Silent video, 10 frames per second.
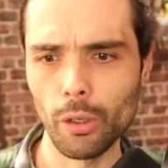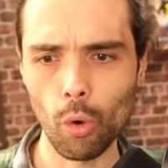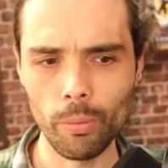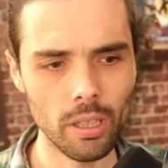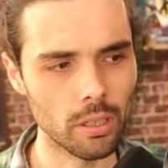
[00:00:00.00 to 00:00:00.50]
il y
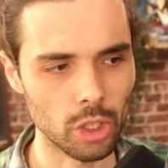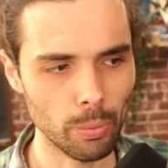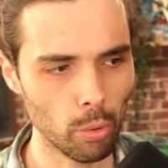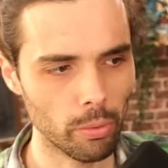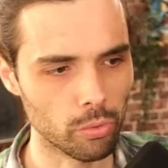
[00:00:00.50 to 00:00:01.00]
avait combien Je
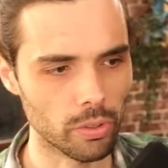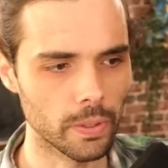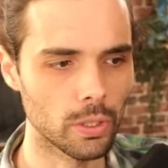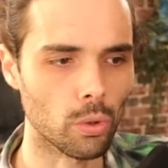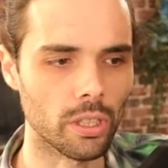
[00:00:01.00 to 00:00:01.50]
sais plus combien je vous
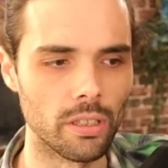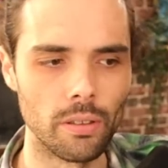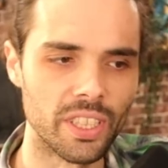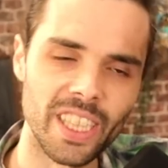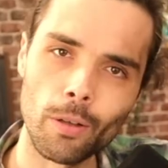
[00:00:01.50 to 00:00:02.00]
avais dit, je crois
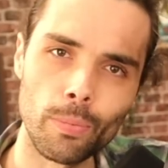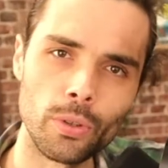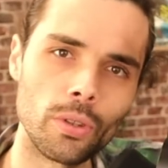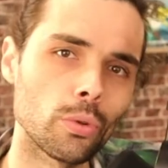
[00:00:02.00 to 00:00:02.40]
qu'il y avait 50%